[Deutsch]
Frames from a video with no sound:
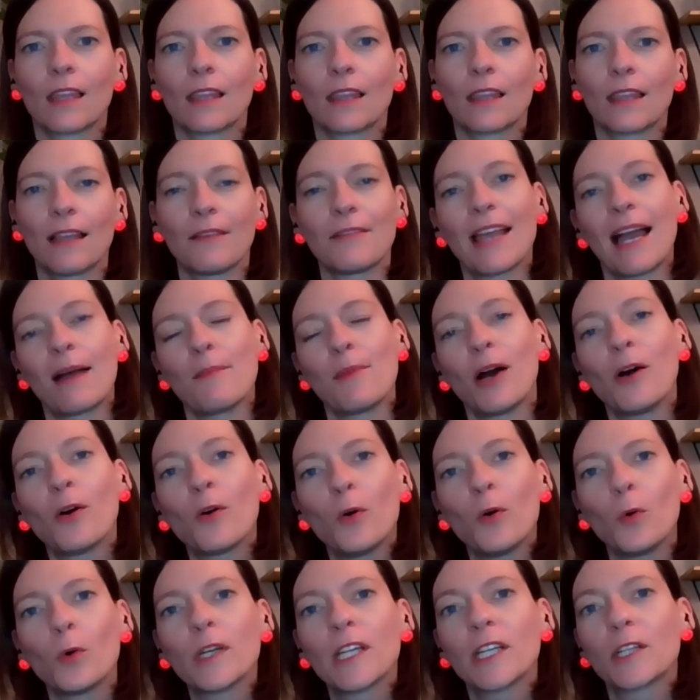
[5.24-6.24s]
Na, wir haben
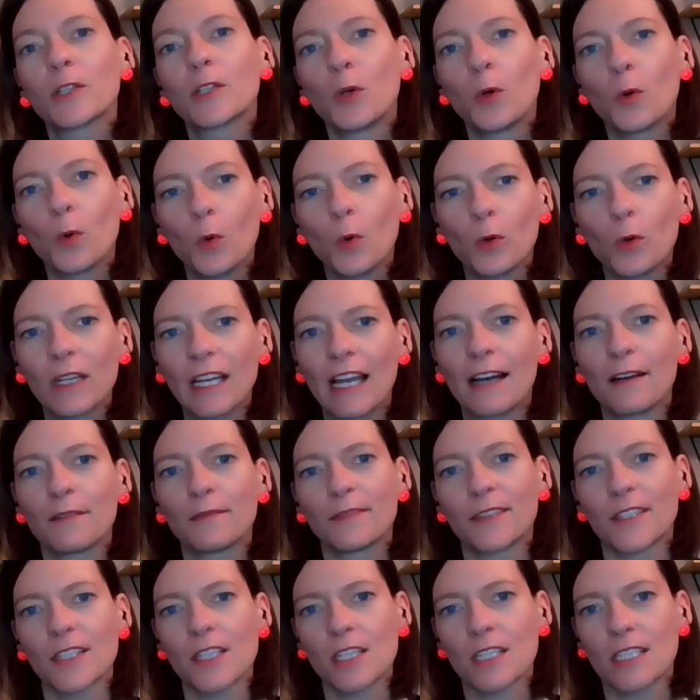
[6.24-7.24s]
auch ohne Corona
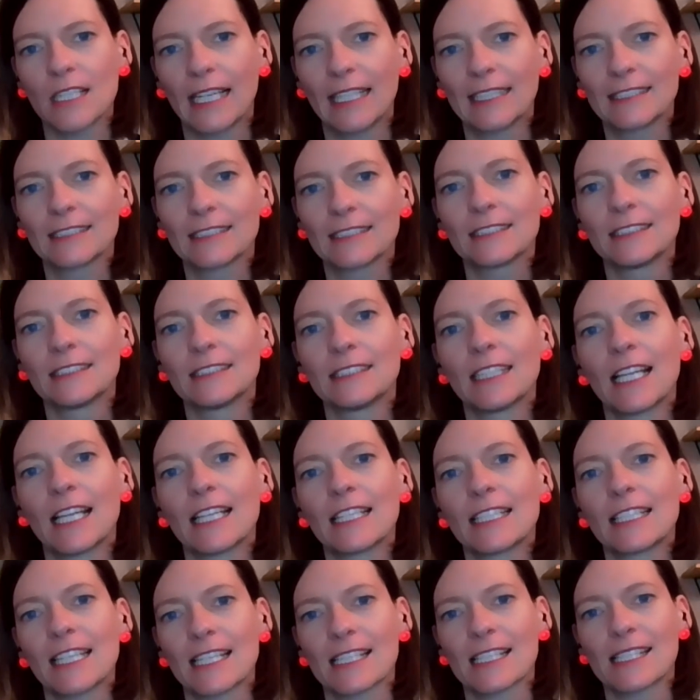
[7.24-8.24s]
verstanden,
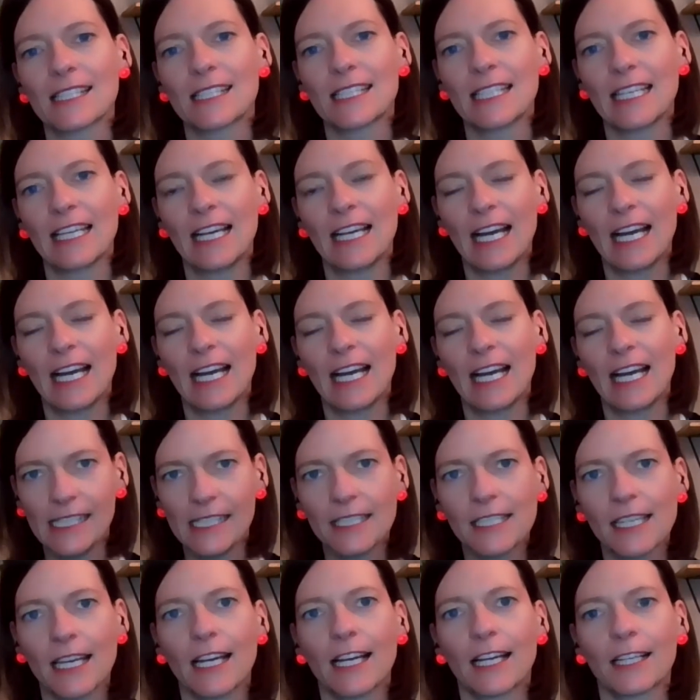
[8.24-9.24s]
dass der
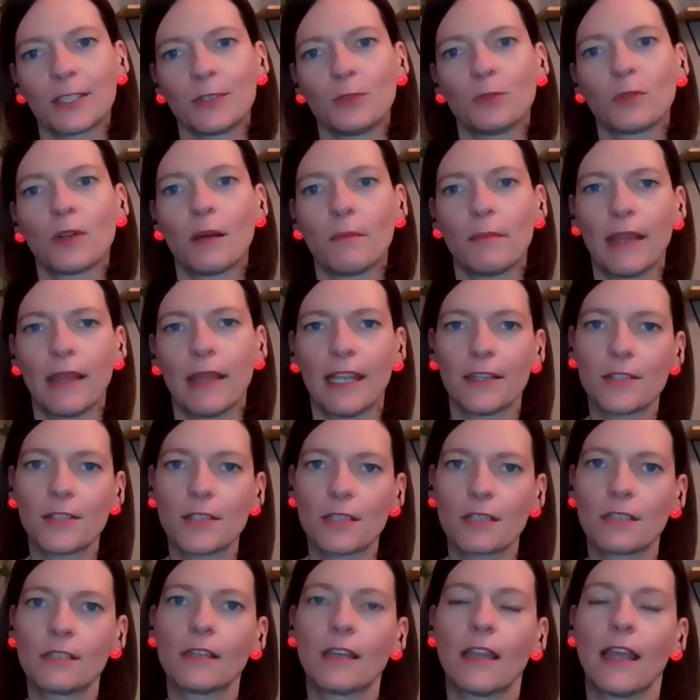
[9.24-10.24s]
Alltag junger
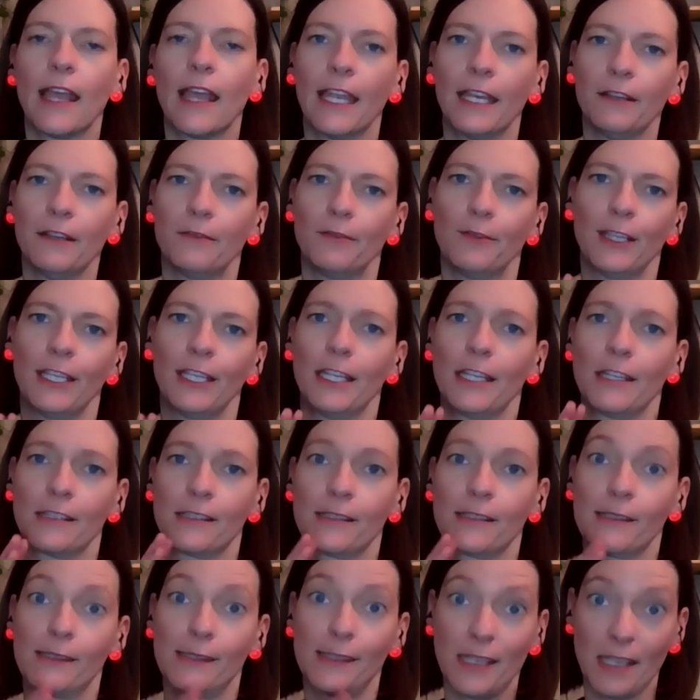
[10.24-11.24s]
Menschen
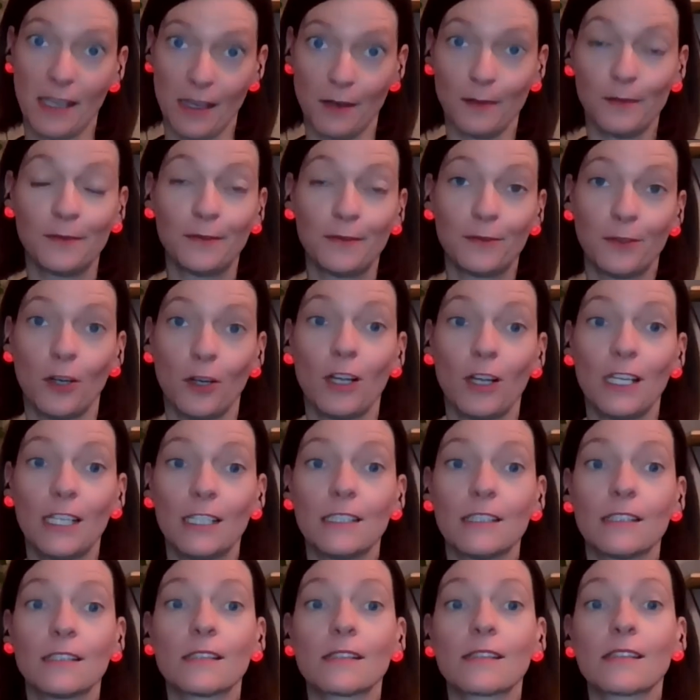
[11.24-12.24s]
entweder sehr voll
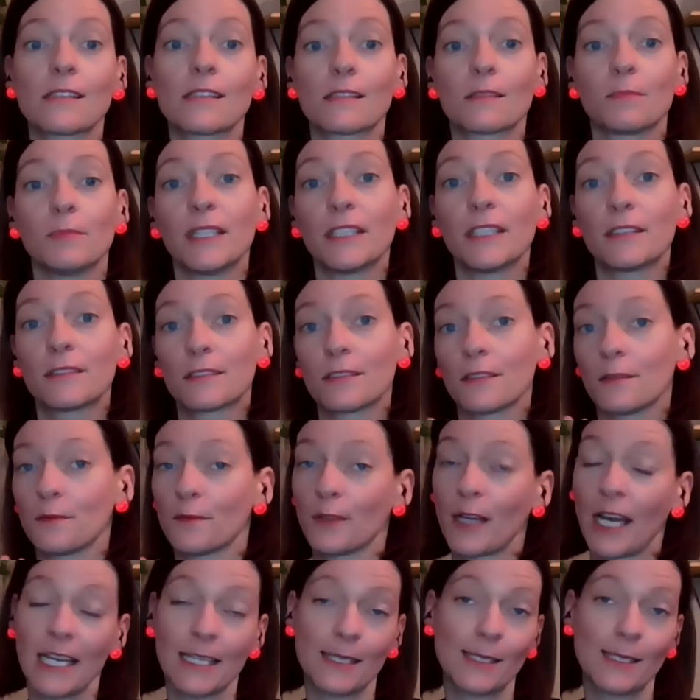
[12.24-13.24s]
ist mit
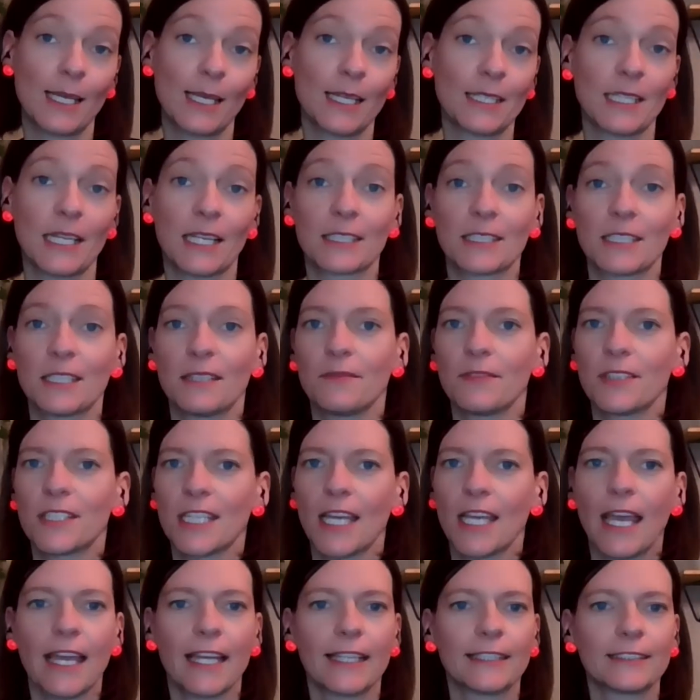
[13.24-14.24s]

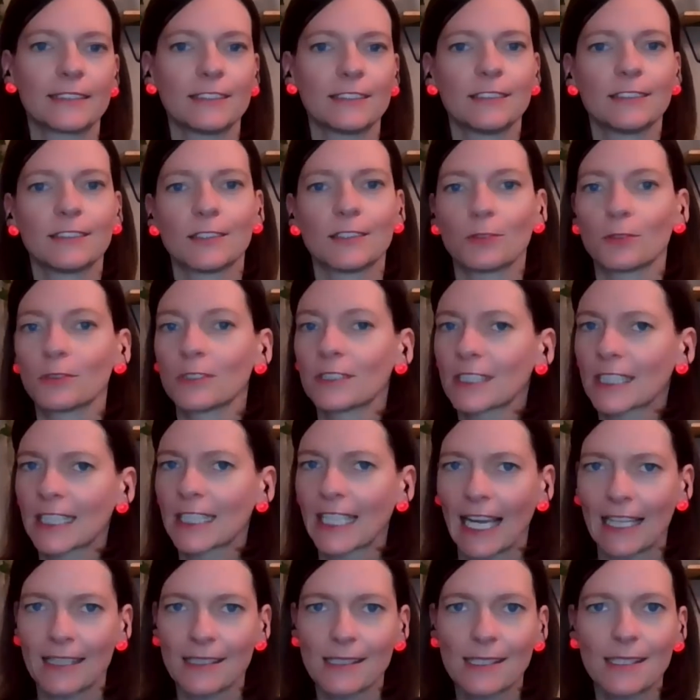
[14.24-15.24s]
Freizeitaktivitäten
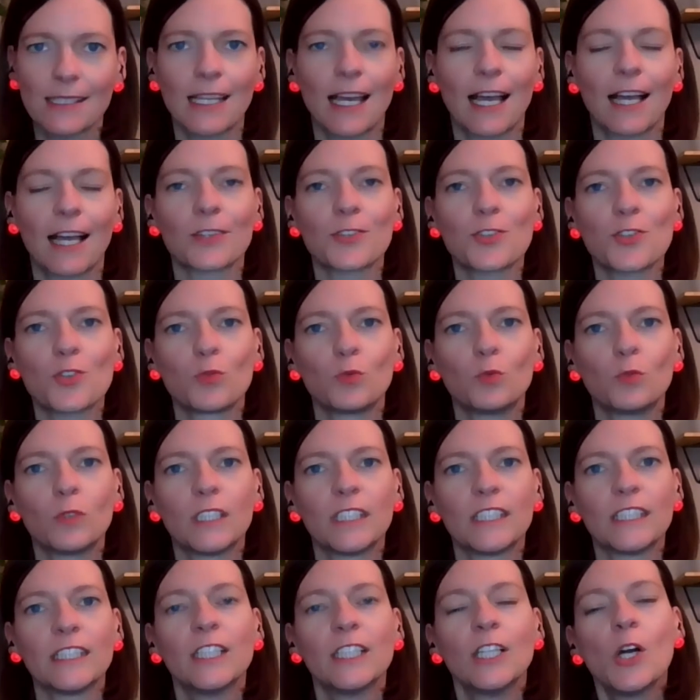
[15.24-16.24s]
und
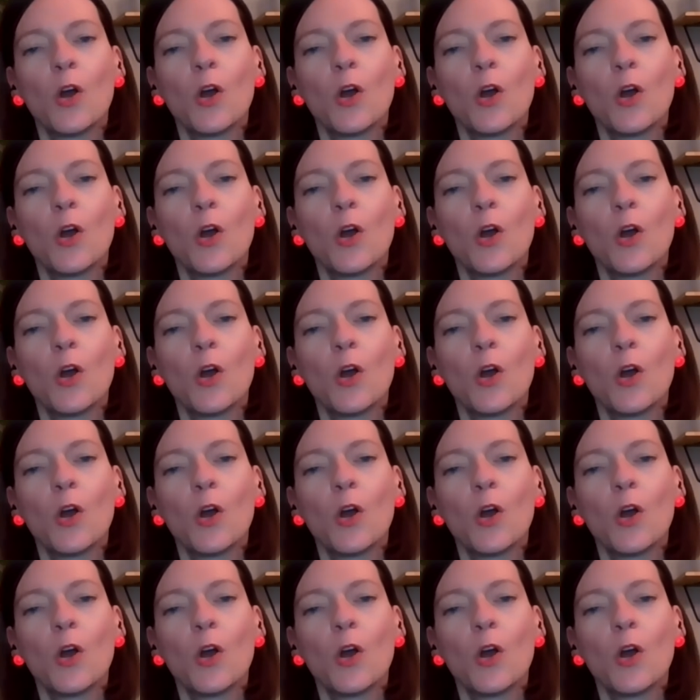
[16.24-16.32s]
Ganztagesschule